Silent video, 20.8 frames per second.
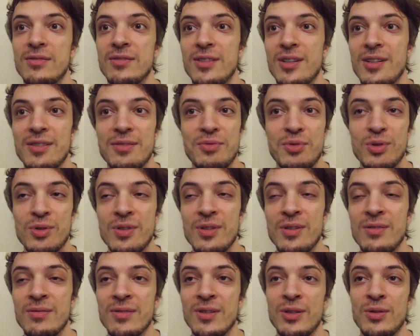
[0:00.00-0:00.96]
Я это
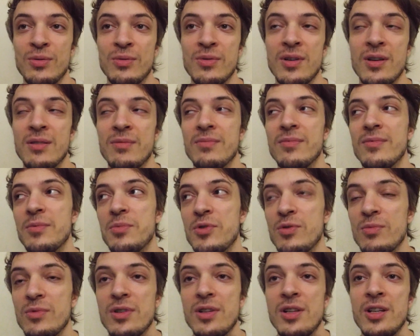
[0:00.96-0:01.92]
все-таки говорю, да. В
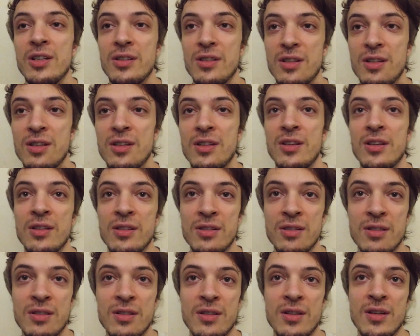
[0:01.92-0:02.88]
общем, клетки нет,
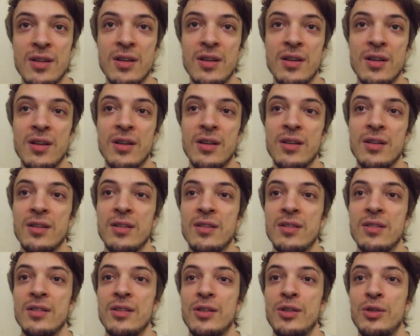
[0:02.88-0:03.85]

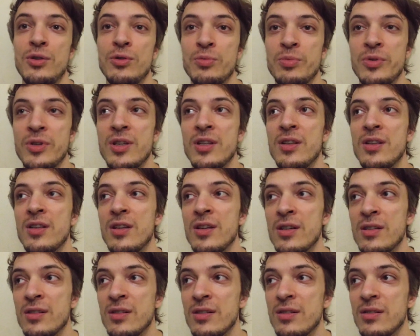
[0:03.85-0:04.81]
юбки
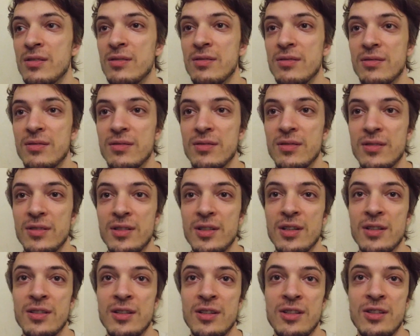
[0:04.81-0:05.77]
нет, и
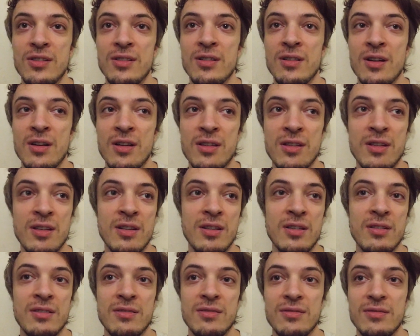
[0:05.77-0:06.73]
она не
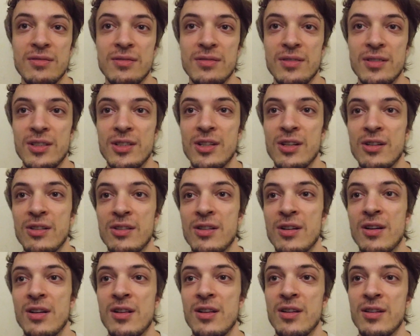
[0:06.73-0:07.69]
драная, и так
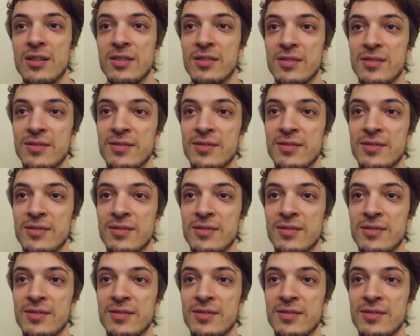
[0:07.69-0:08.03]
далее.